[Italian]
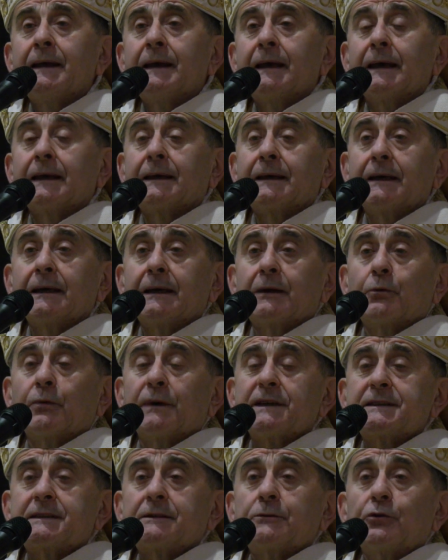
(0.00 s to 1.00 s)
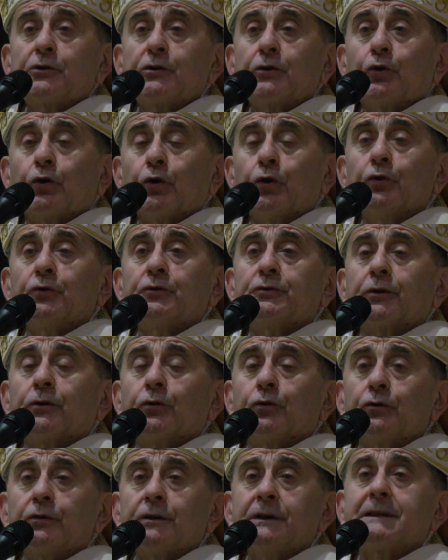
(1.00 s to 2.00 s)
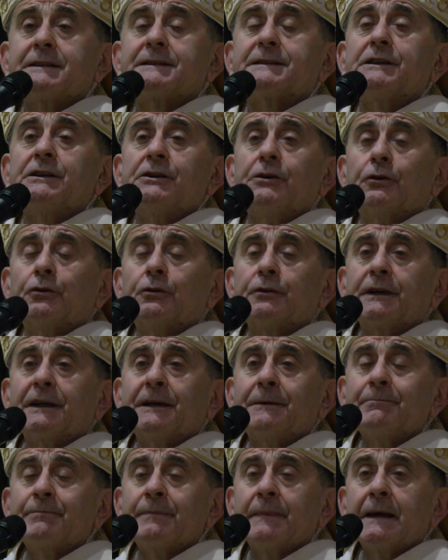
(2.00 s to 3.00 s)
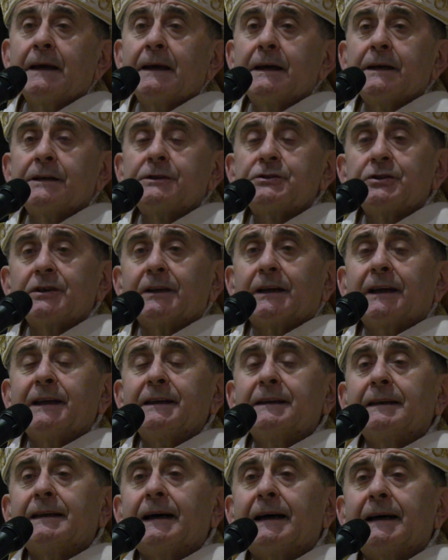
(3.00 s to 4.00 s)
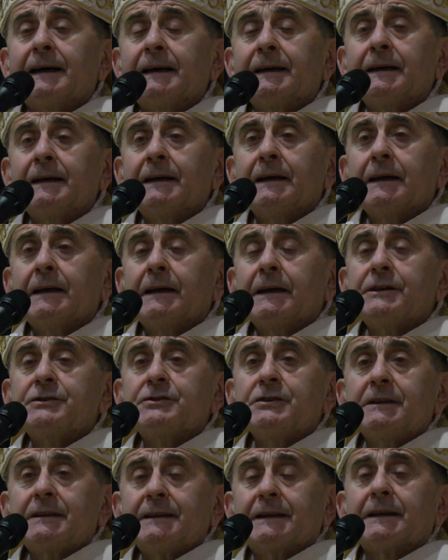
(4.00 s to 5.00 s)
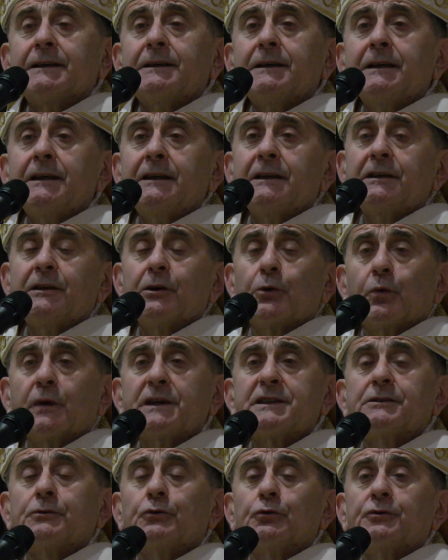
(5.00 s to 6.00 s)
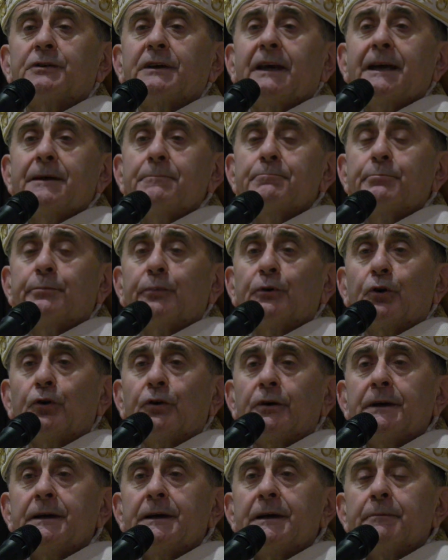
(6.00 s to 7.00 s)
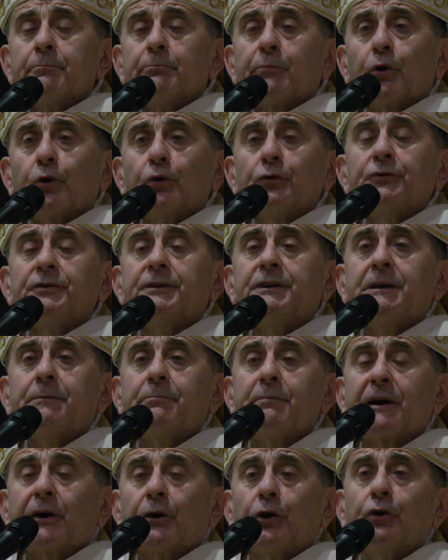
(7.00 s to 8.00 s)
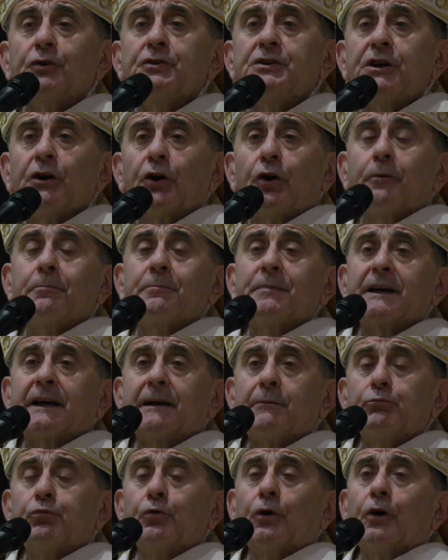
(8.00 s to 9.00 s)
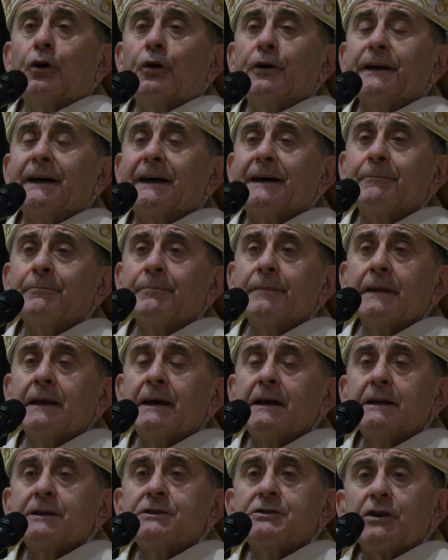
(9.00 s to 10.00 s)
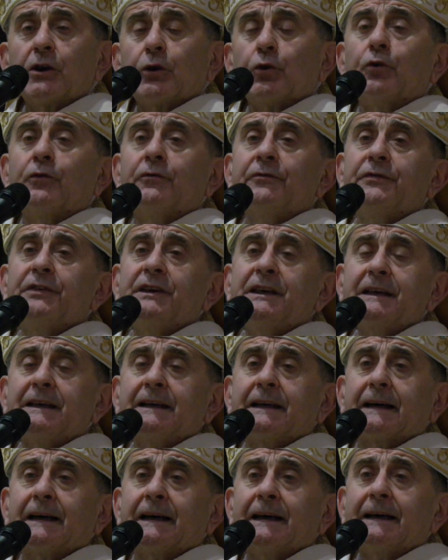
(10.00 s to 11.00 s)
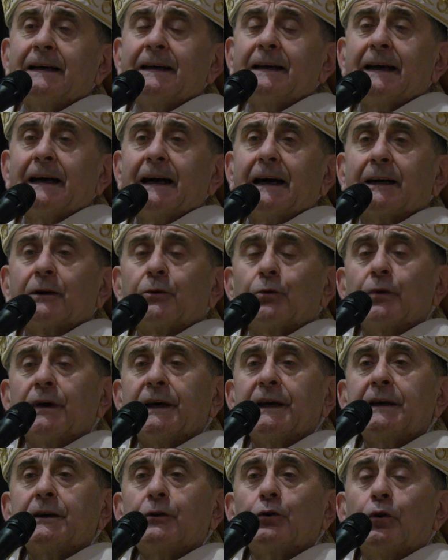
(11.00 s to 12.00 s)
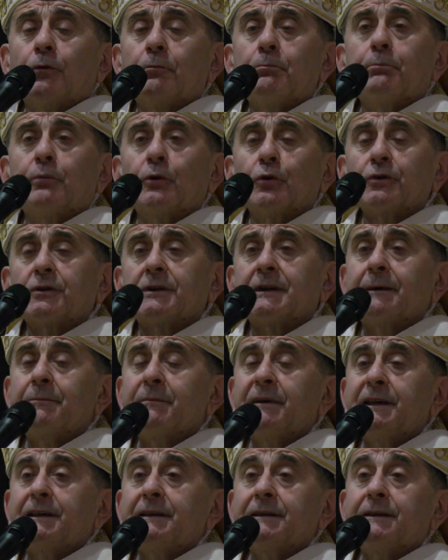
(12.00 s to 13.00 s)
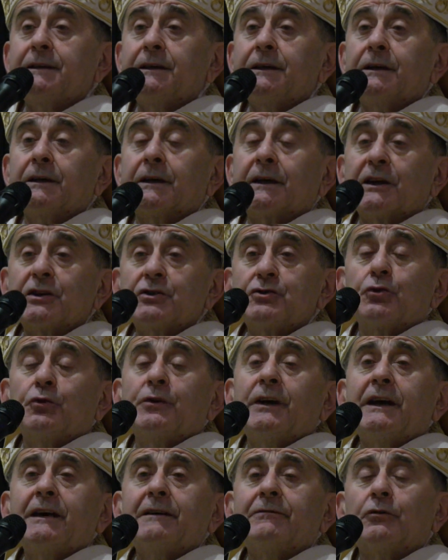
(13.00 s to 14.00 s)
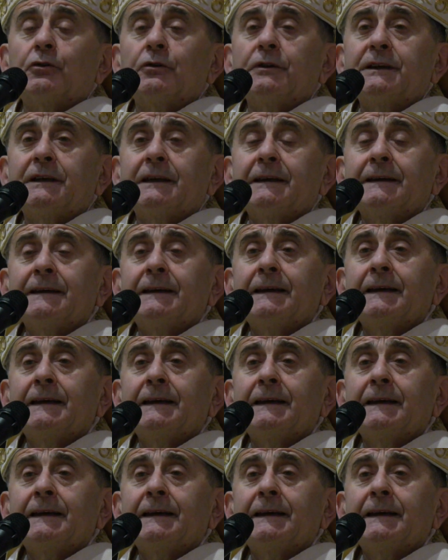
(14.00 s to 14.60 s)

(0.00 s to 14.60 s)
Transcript: e che questo incontro con il Signore ci renda eh, cittadini di questo tempo, pronti per ogni opera buona, ci convinca a quei comportamenti ragionevoli,